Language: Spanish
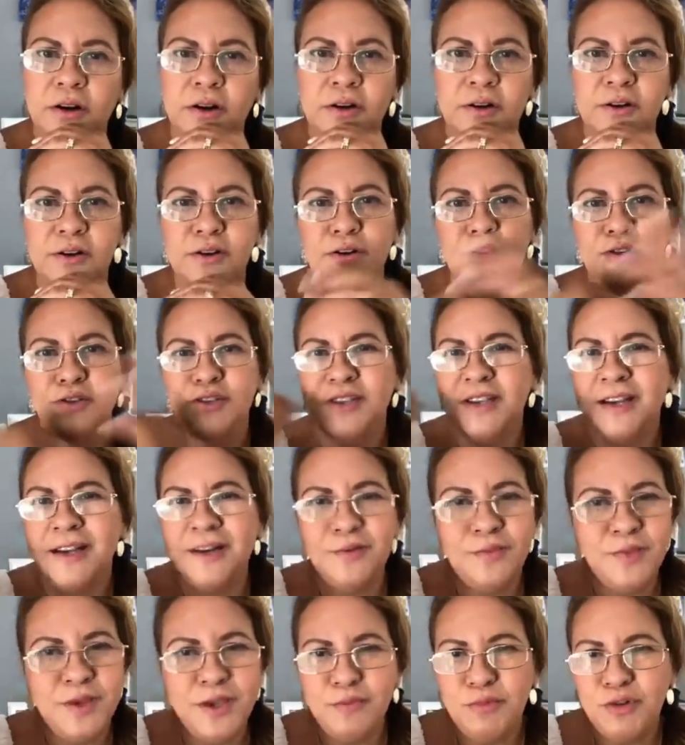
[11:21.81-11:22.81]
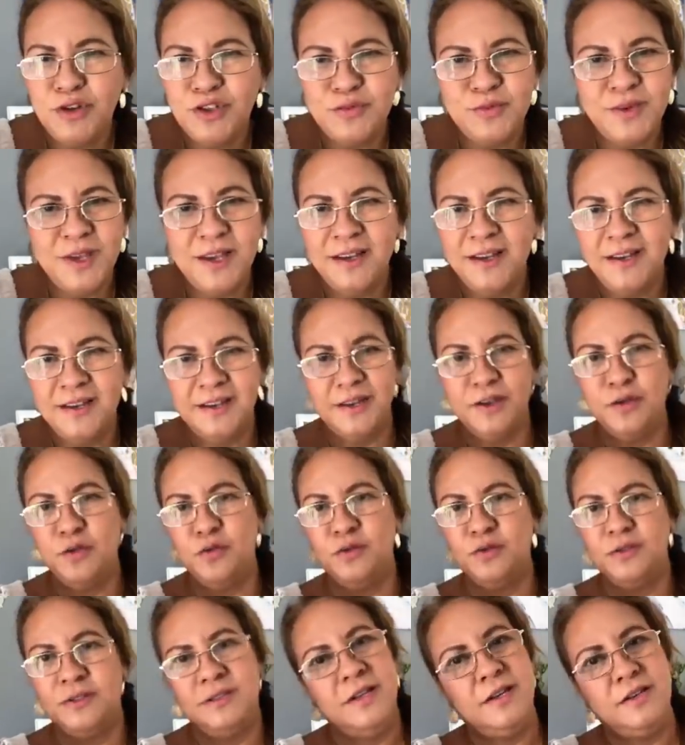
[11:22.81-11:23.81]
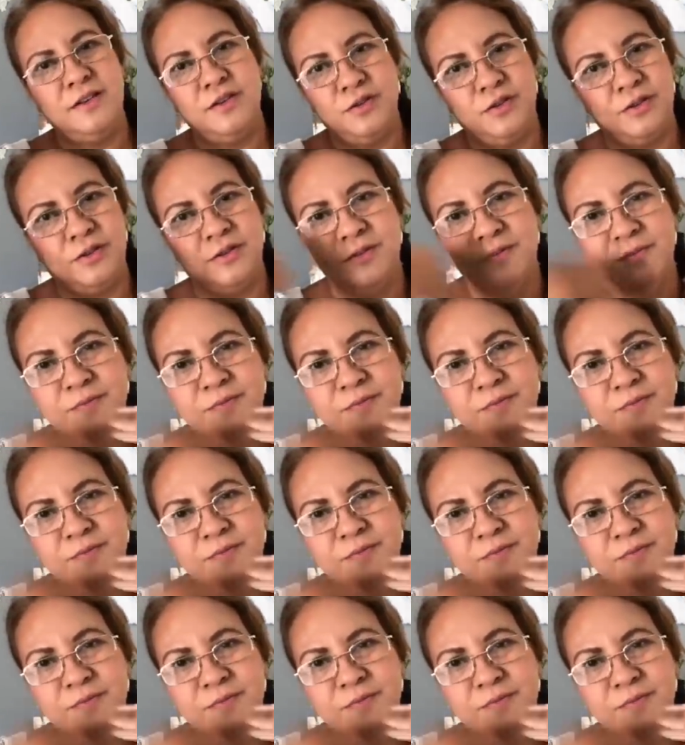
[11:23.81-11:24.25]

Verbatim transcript: no servimos bien a ningún Señor